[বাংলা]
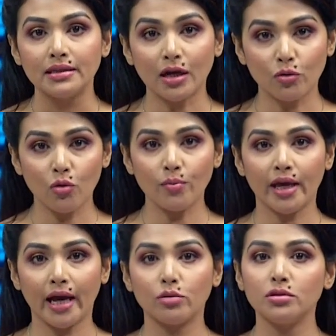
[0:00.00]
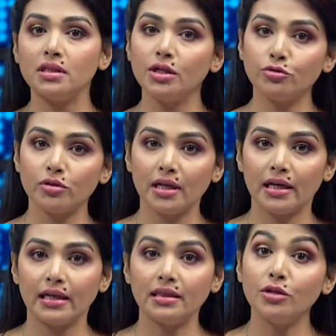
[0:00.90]
তা কমে এখন তিনশো
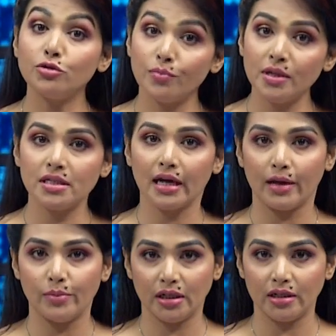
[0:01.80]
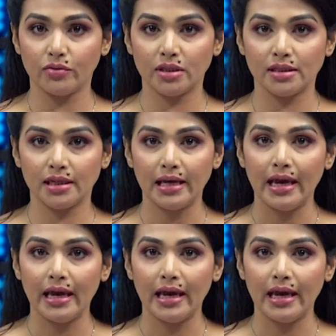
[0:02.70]
থেকে তিনশো বিশ টাকায় বিক্রি হচ্ছে